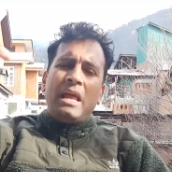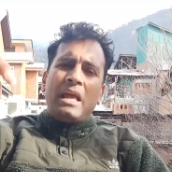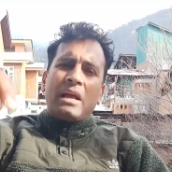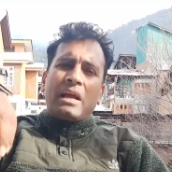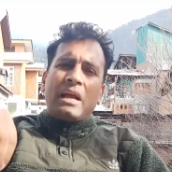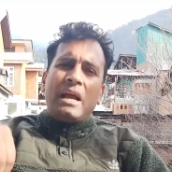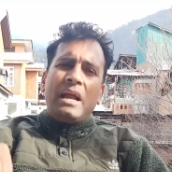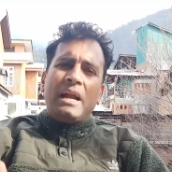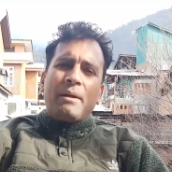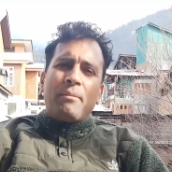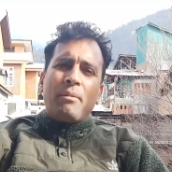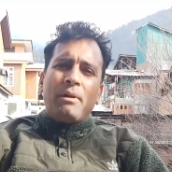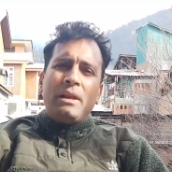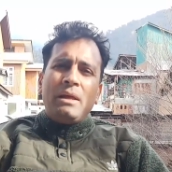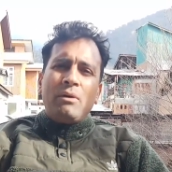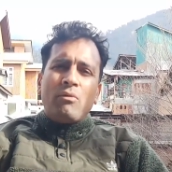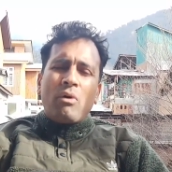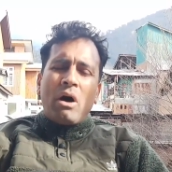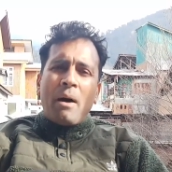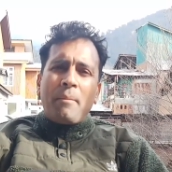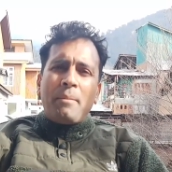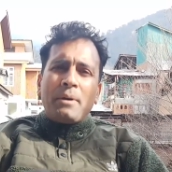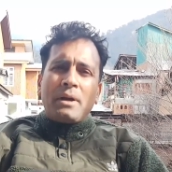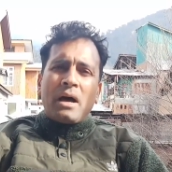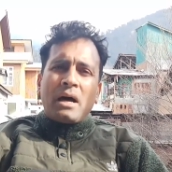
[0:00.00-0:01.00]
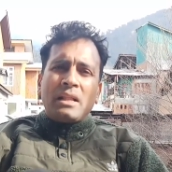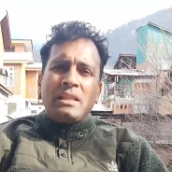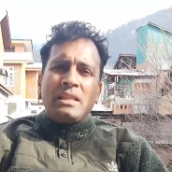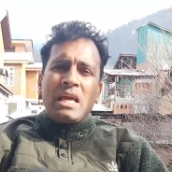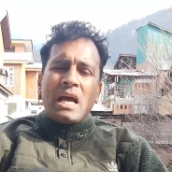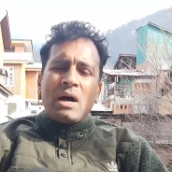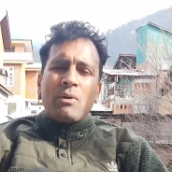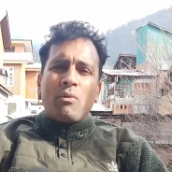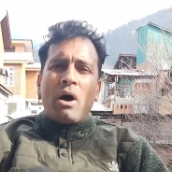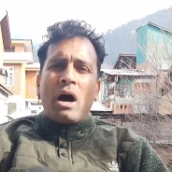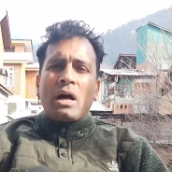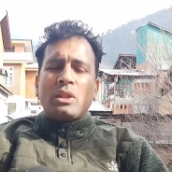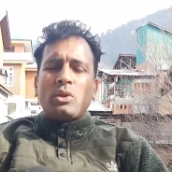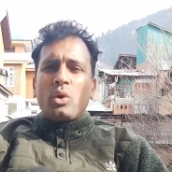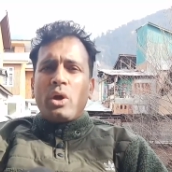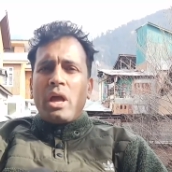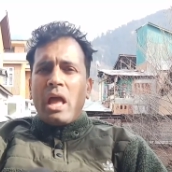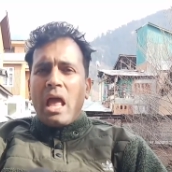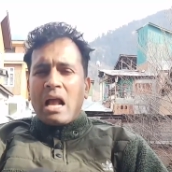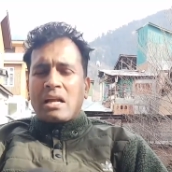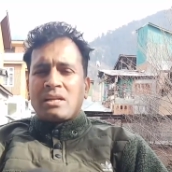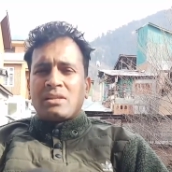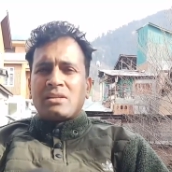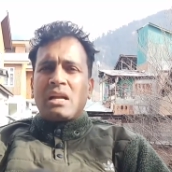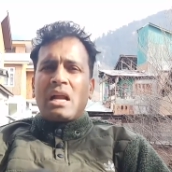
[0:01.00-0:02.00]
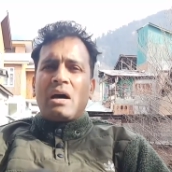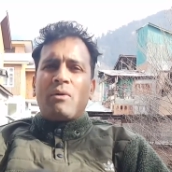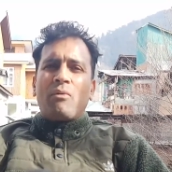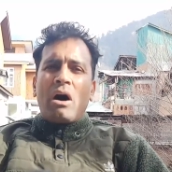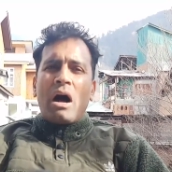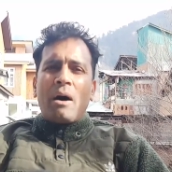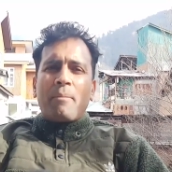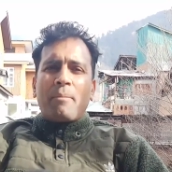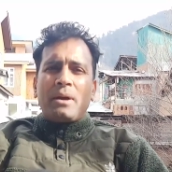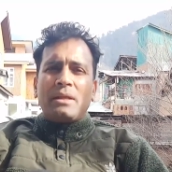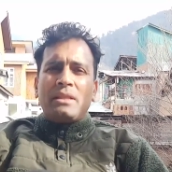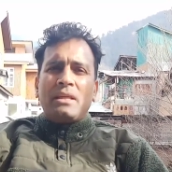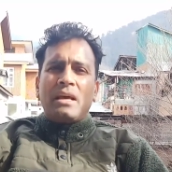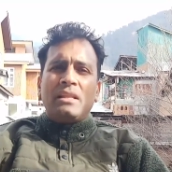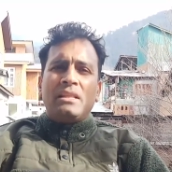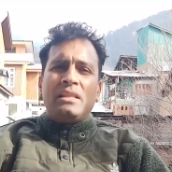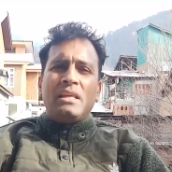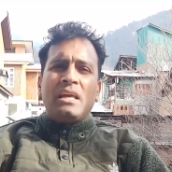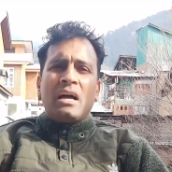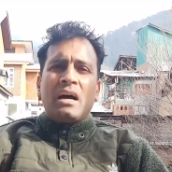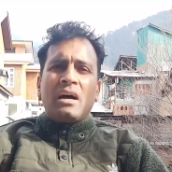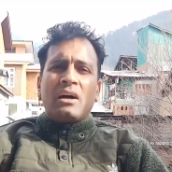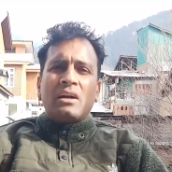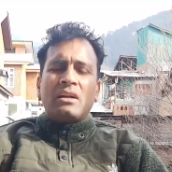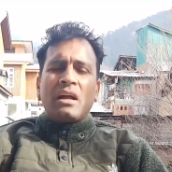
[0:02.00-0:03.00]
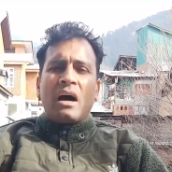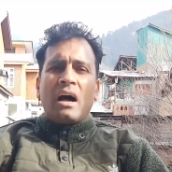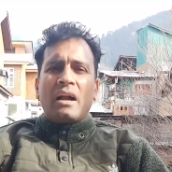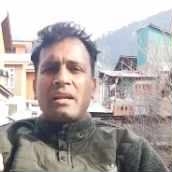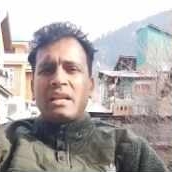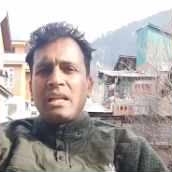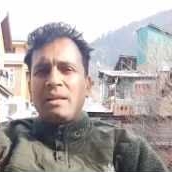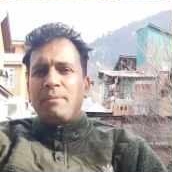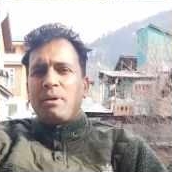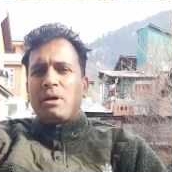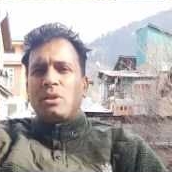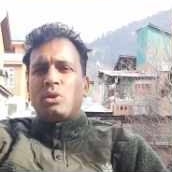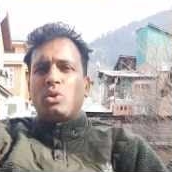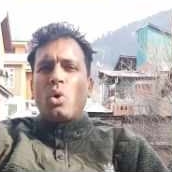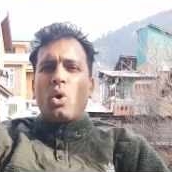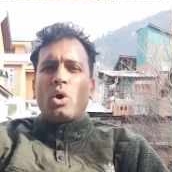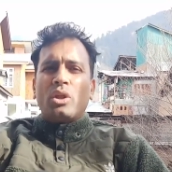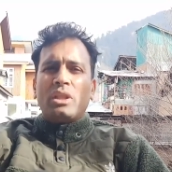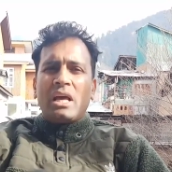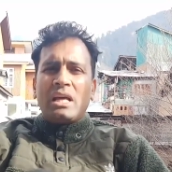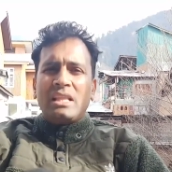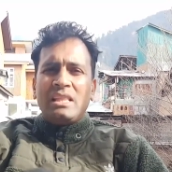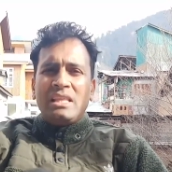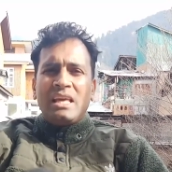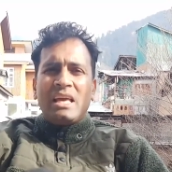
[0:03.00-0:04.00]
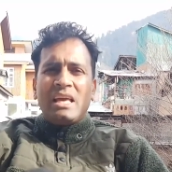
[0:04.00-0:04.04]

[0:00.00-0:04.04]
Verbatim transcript: एक एडबली वहाँ बिठा दिया वहाँ तो एक्स्ट्रा वहाँ पे दे दिया ठाठरी में दो दे